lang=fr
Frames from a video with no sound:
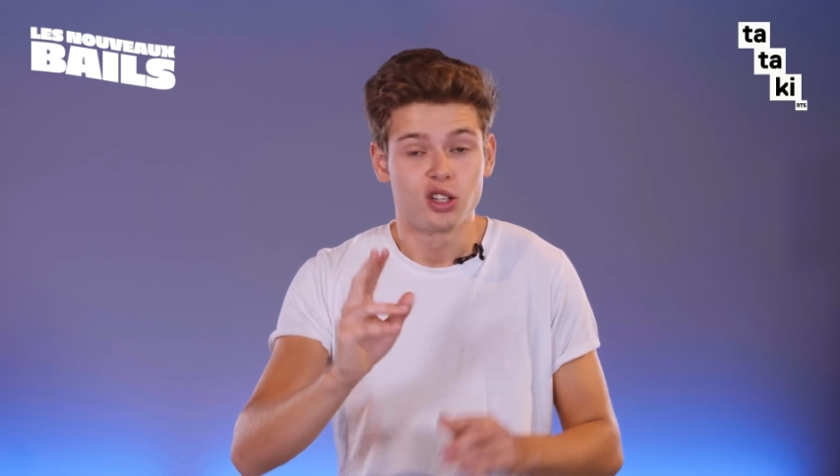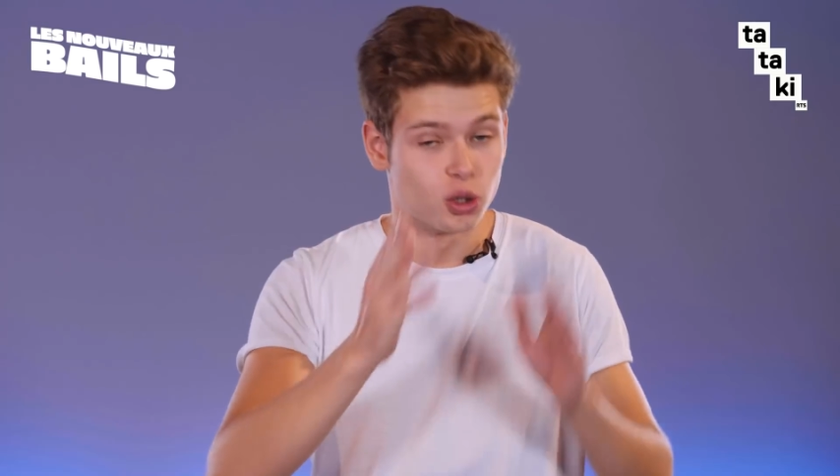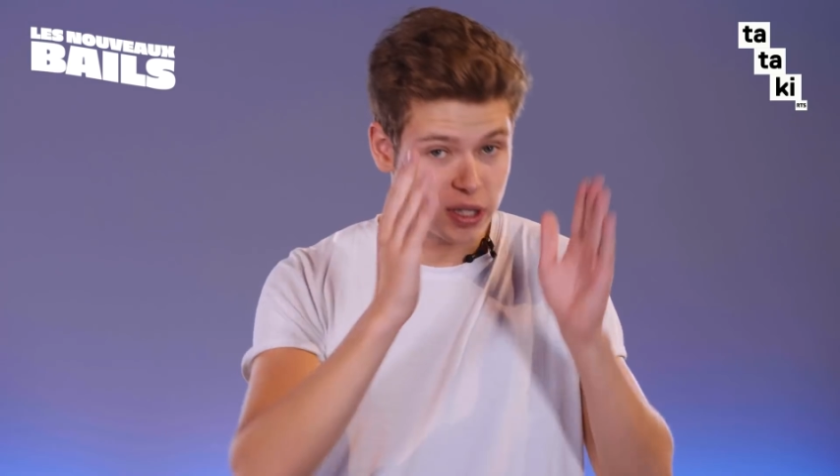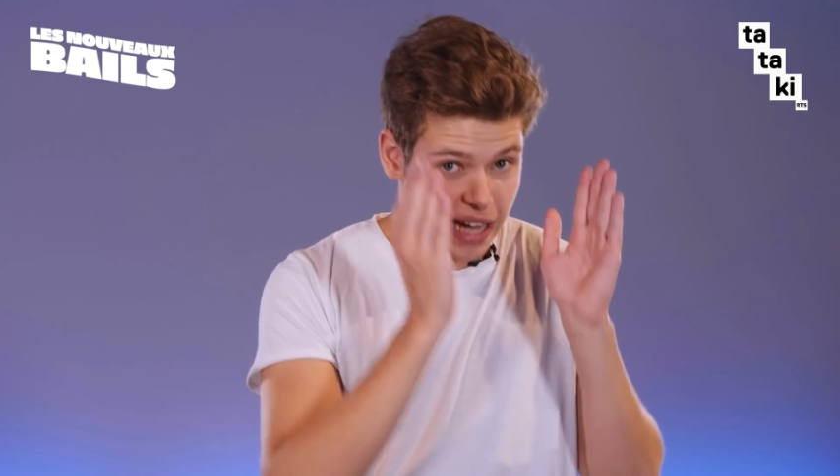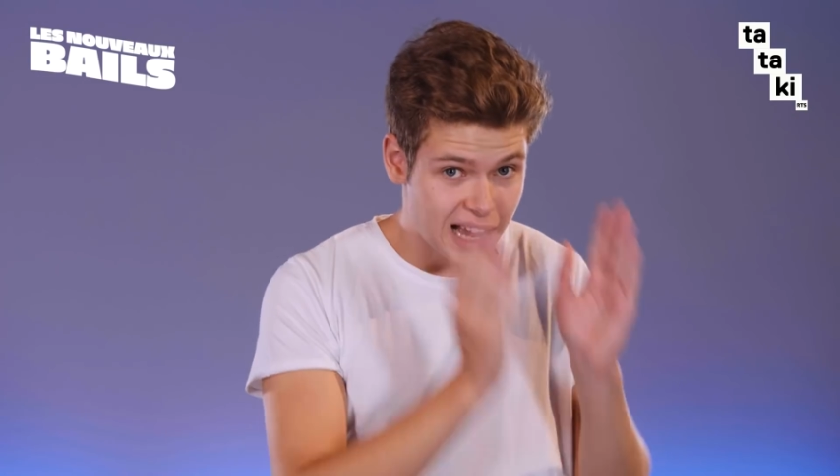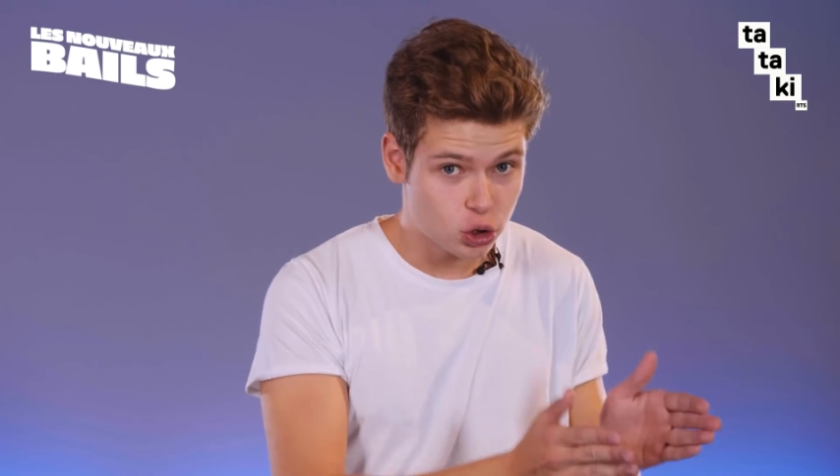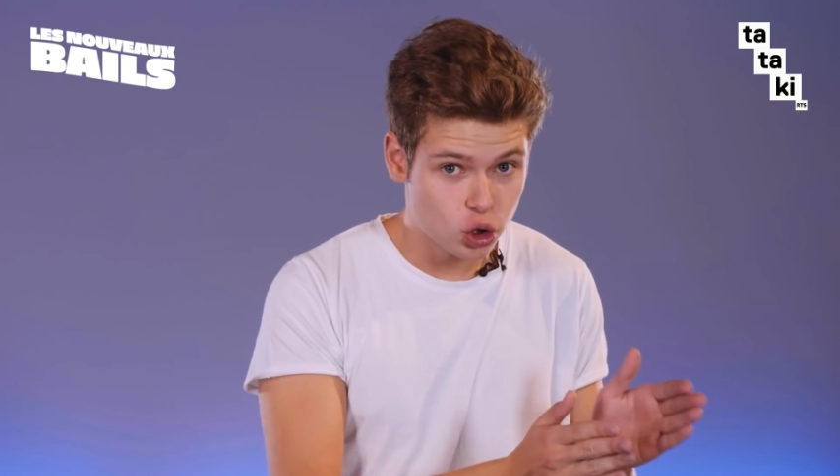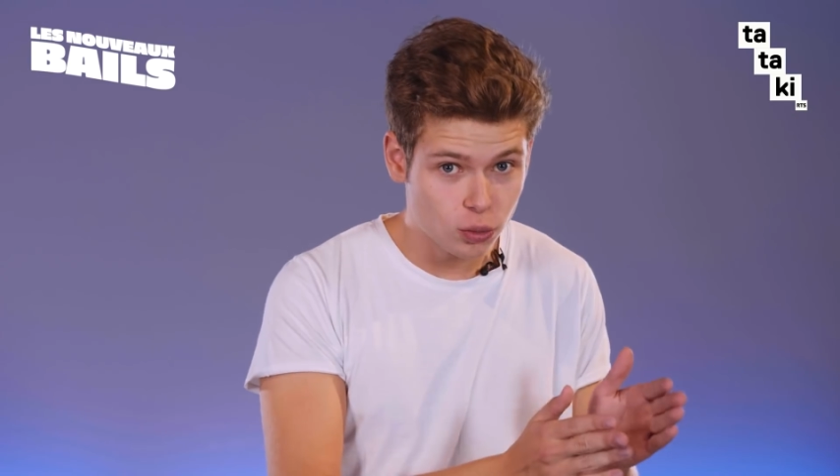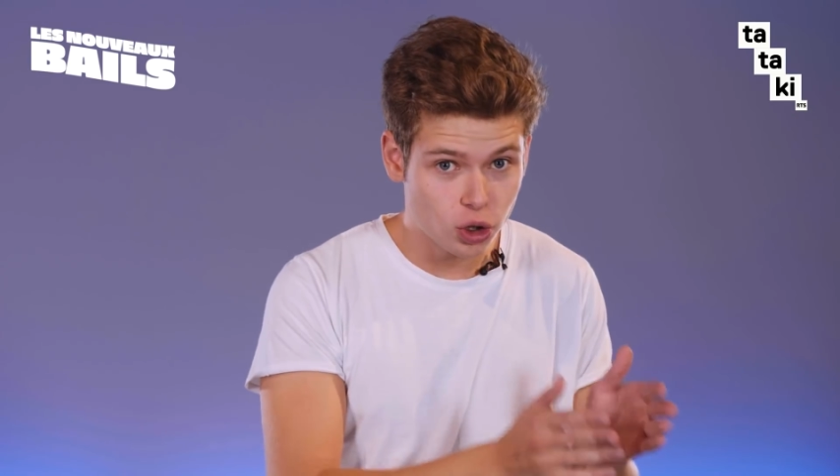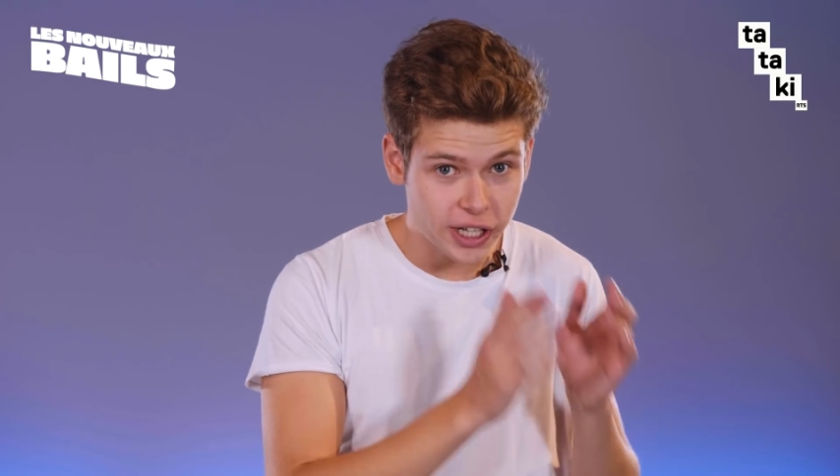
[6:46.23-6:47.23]
Ceux qui
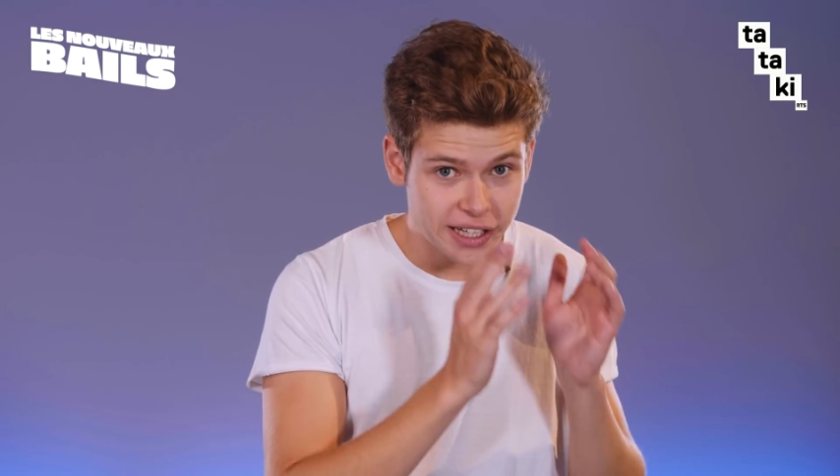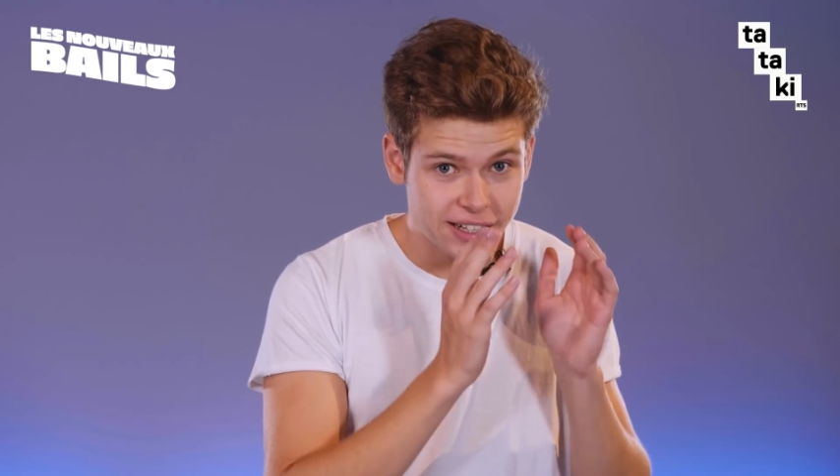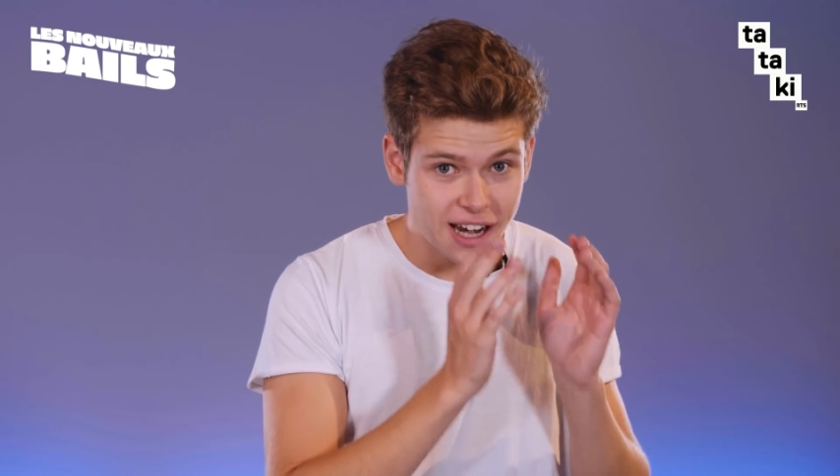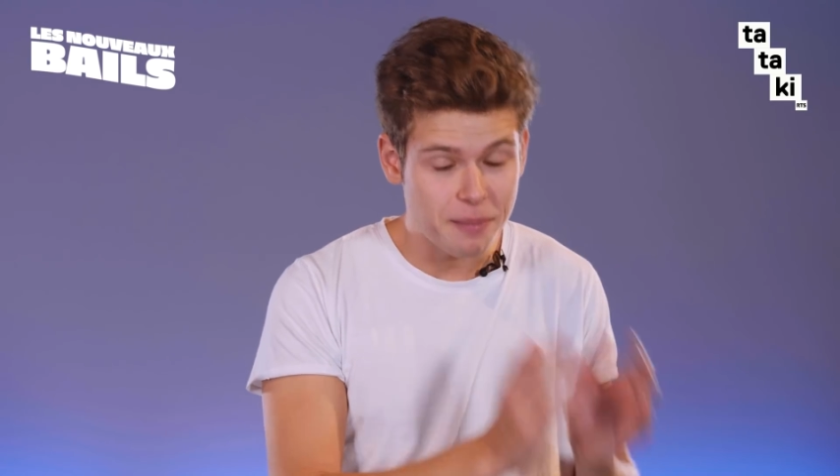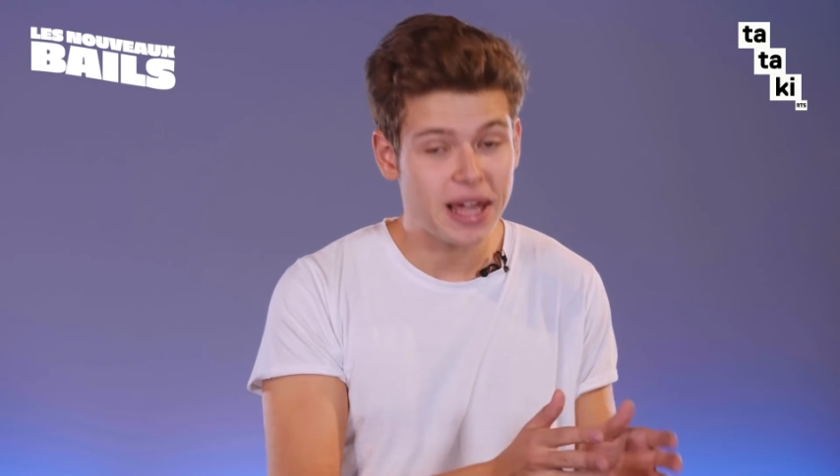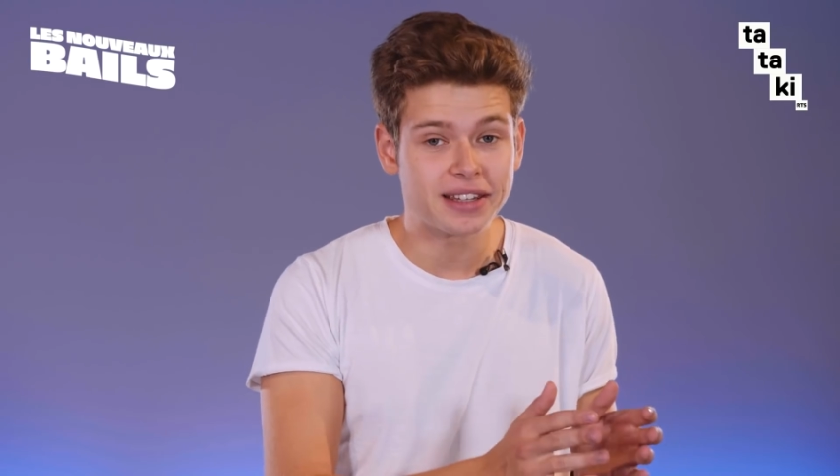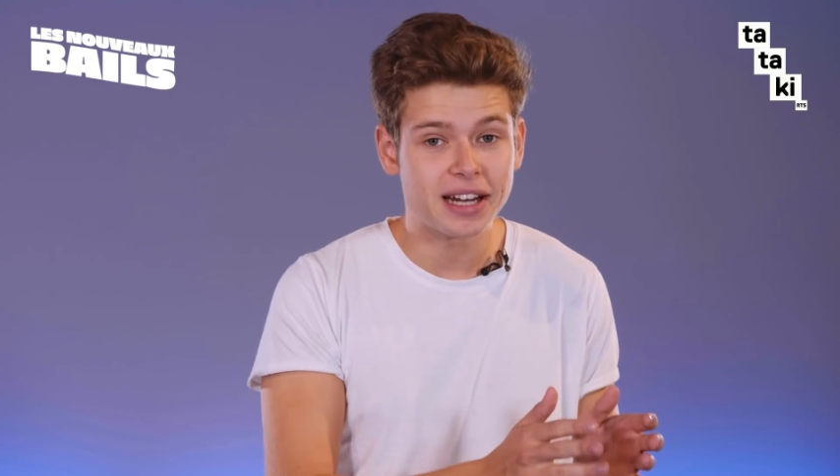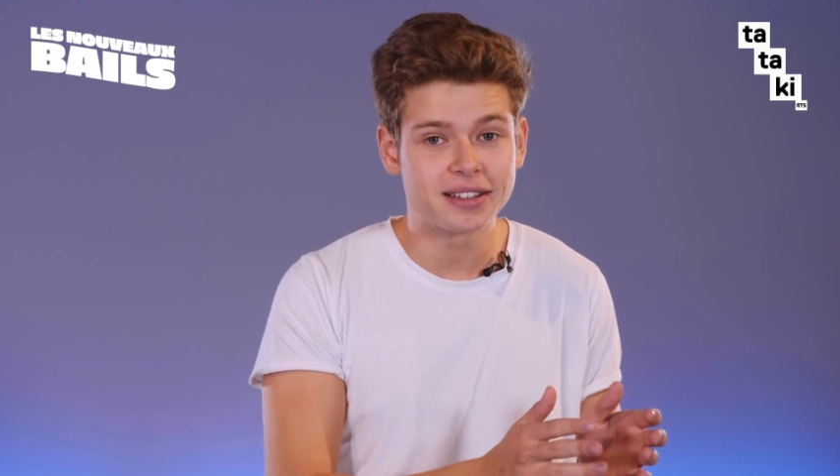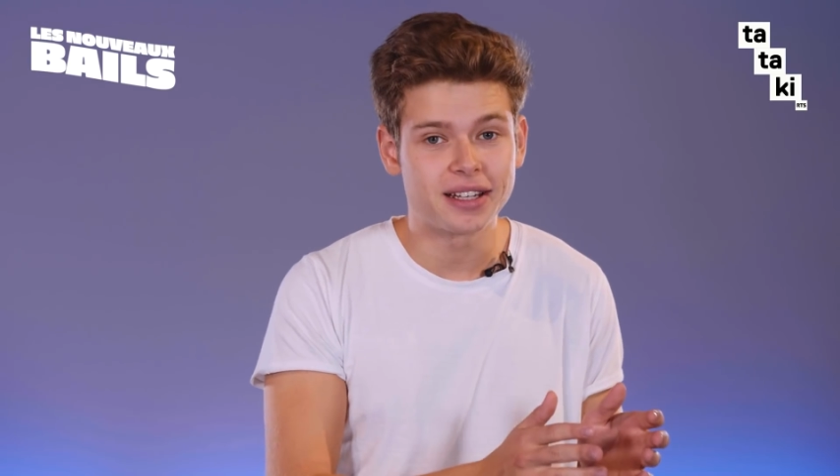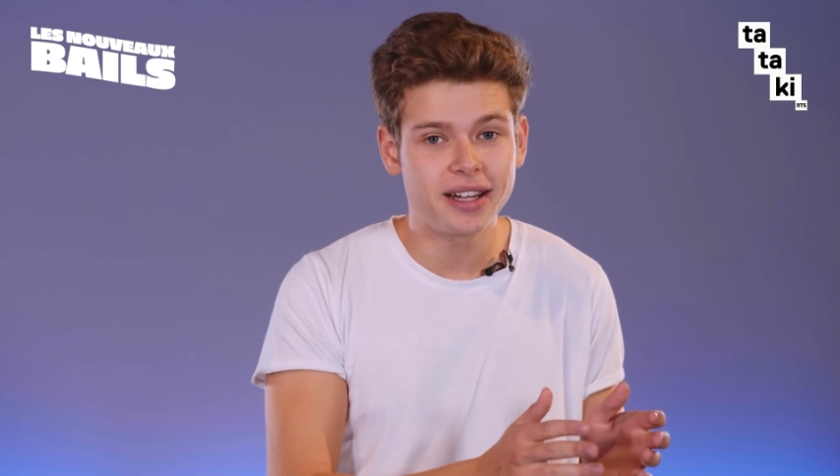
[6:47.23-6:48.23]
assument de regarder de la merde
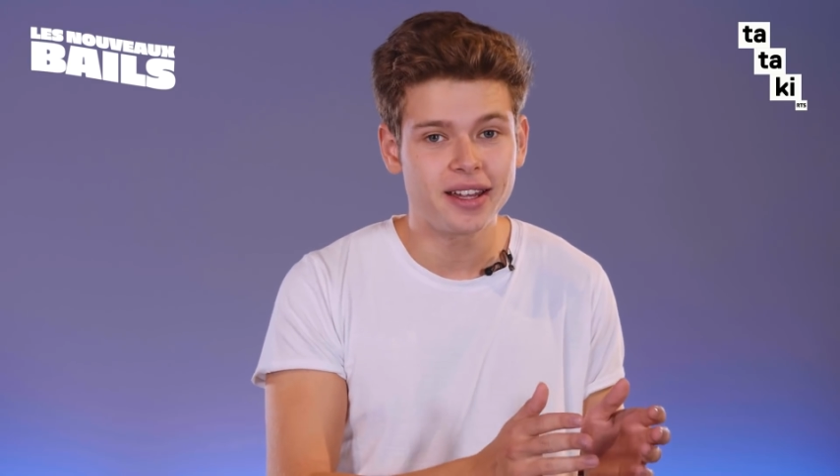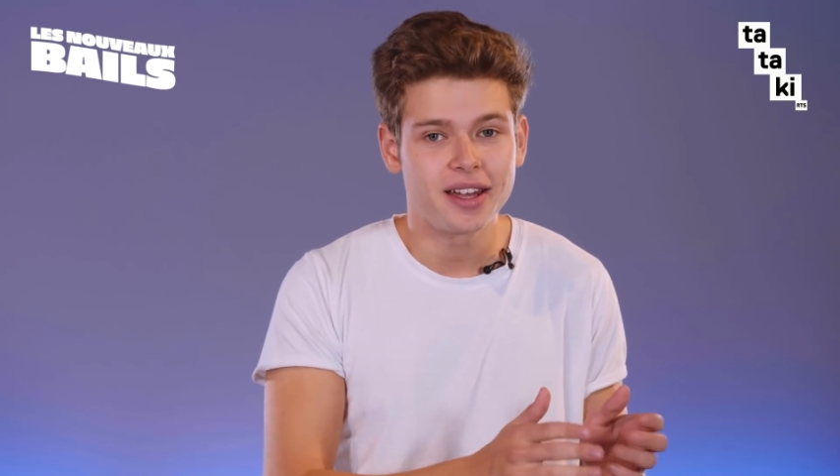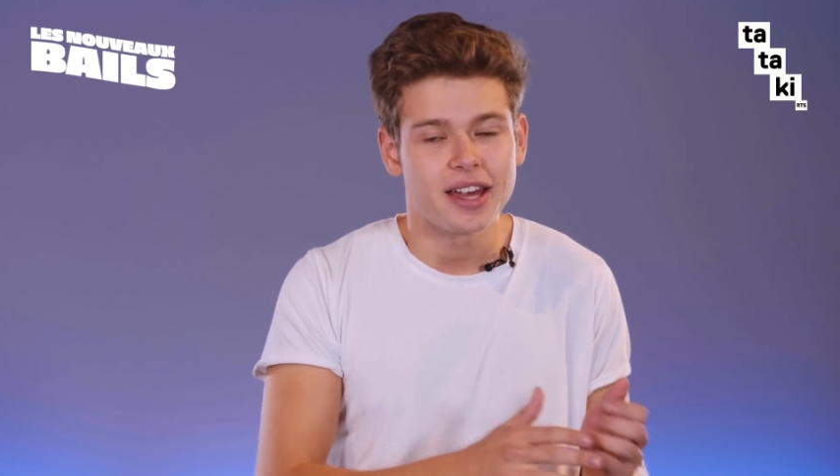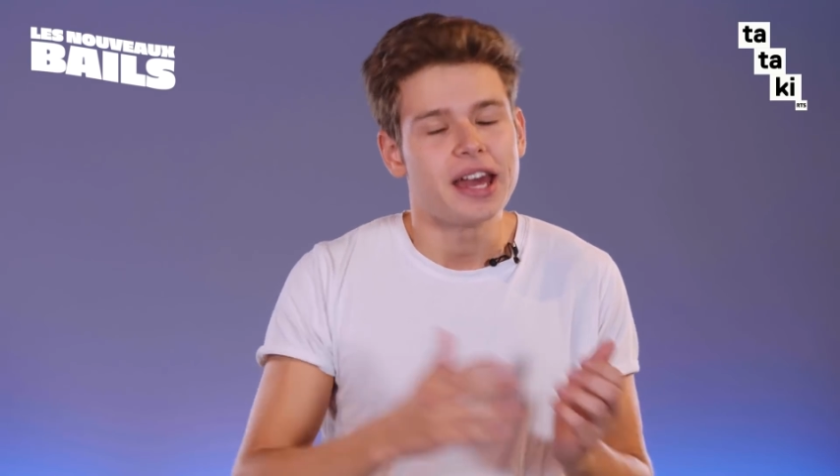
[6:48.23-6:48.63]
à la télé